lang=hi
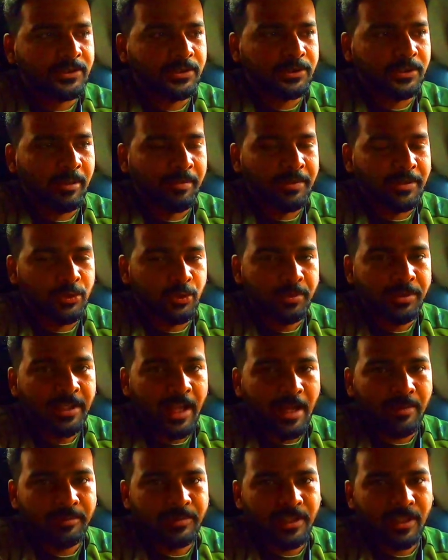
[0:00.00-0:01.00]
तो अपना जो भी
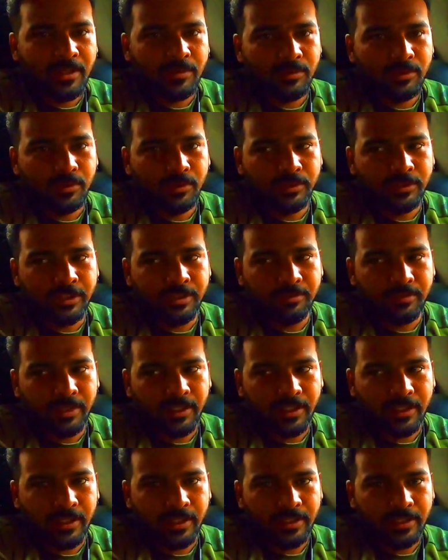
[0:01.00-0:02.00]
काम था वो दिन
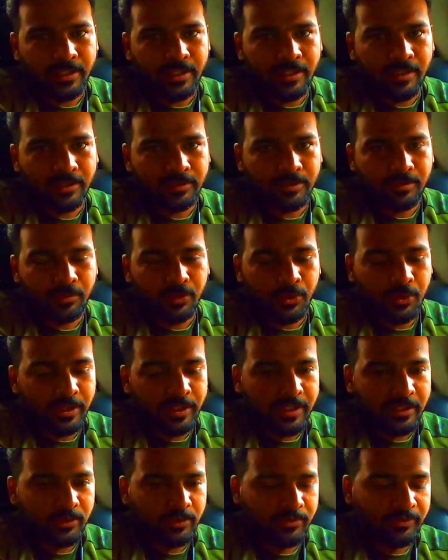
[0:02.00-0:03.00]
भर करके ख़त्म हो
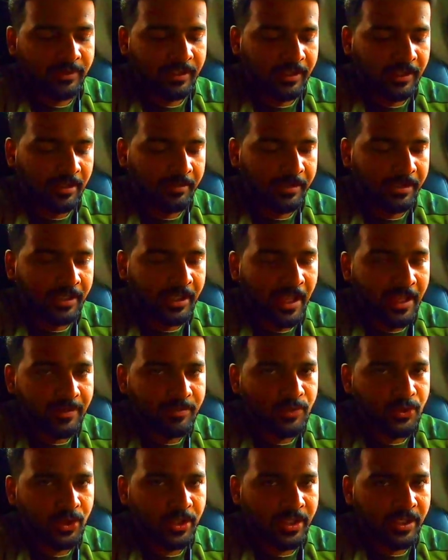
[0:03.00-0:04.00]
गया तो फिलहाल अभी
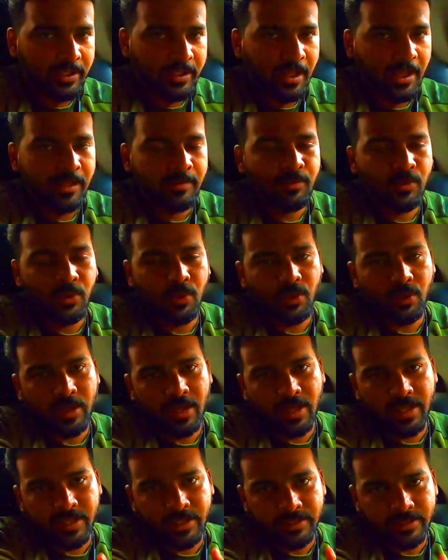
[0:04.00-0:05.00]
टाइम जो है टाइम हो
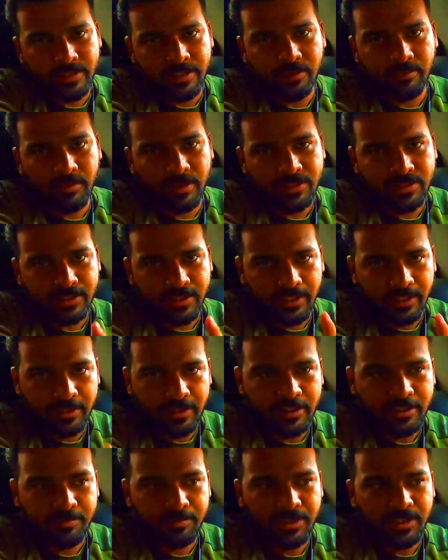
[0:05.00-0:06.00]
रहा है तीन बज के
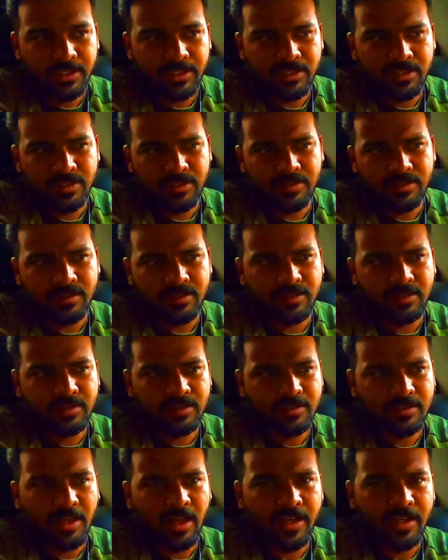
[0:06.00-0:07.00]
दस मिनट
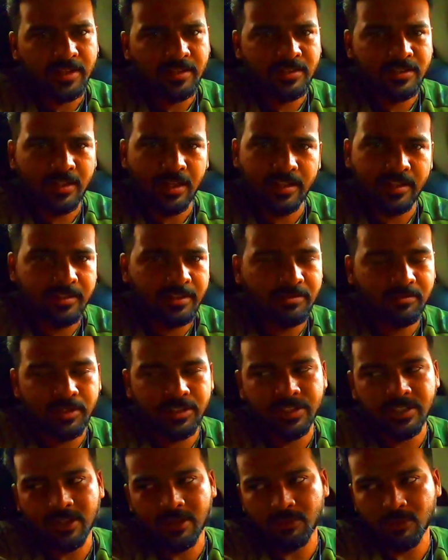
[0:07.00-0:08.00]
शायद साढ़े तीन
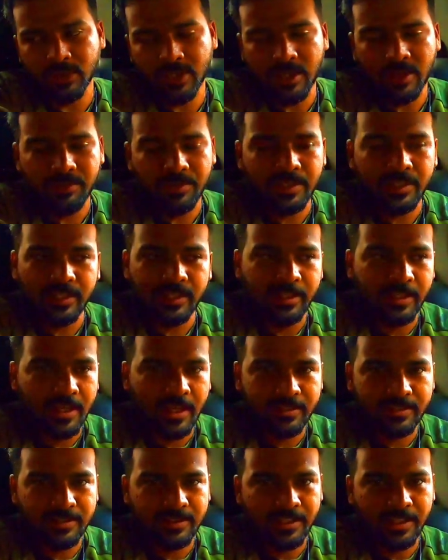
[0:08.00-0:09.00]
बजे हम लोग यहाँ पे निक,
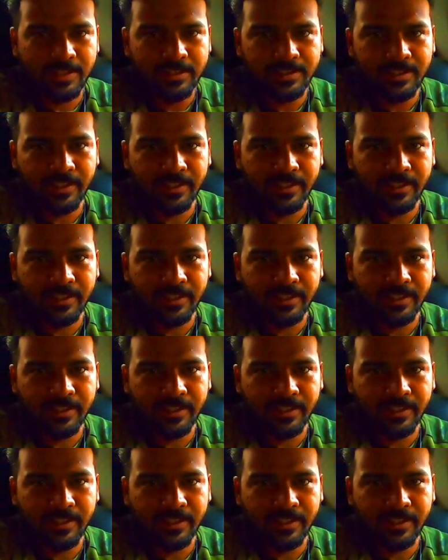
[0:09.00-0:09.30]
यहाँ से निकल